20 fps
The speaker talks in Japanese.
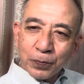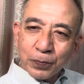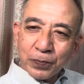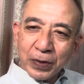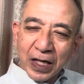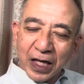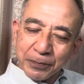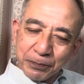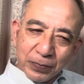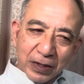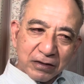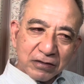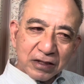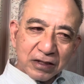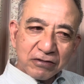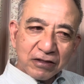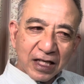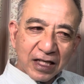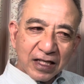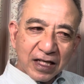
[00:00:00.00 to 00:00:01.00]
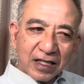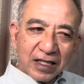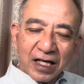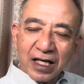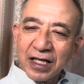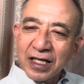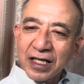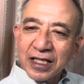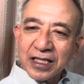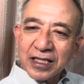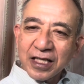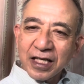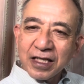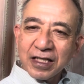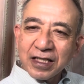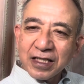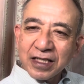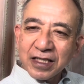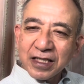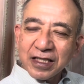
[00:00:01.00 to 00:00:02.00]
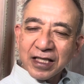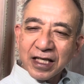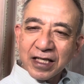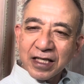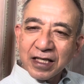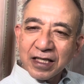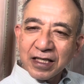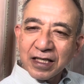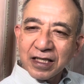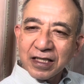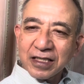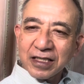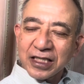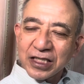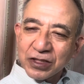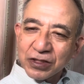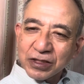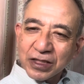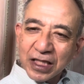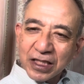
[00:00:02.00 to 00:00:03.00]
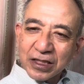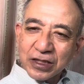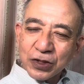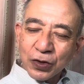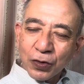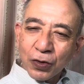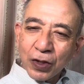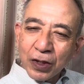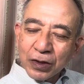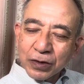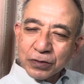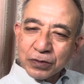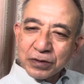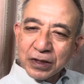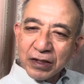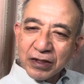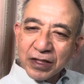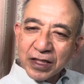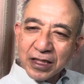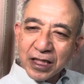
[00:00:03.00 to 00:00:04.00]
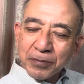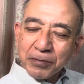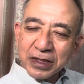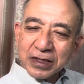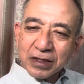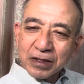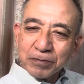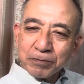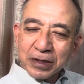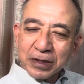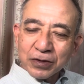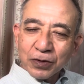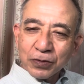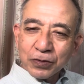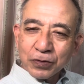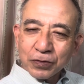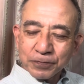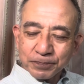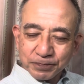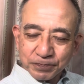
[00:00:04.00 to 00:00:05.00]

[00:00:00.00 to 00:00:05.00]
800人ぐらいかな、いた、えイギリスで一応訓練を受けています。まあ、そういう